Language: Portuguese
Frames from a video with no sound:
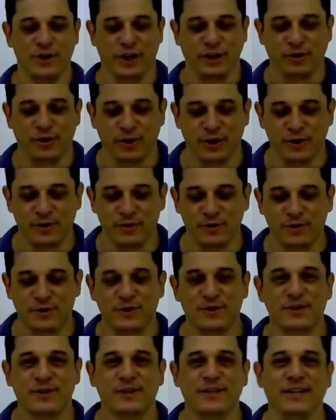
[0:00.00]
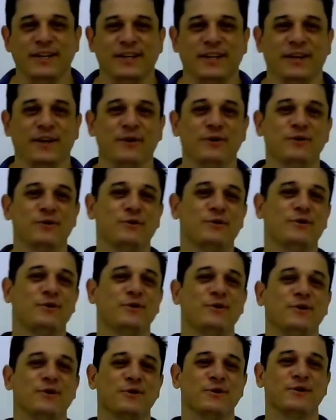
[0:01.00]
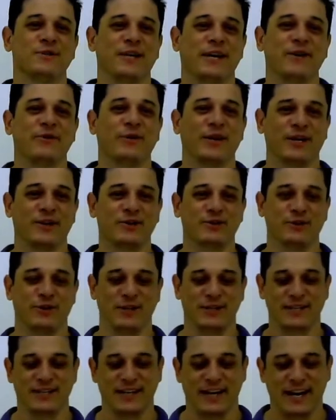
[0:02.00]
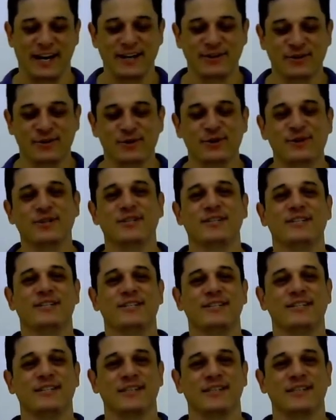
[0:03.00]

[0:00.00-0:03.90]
todos, que Deus nos dê corações gratos,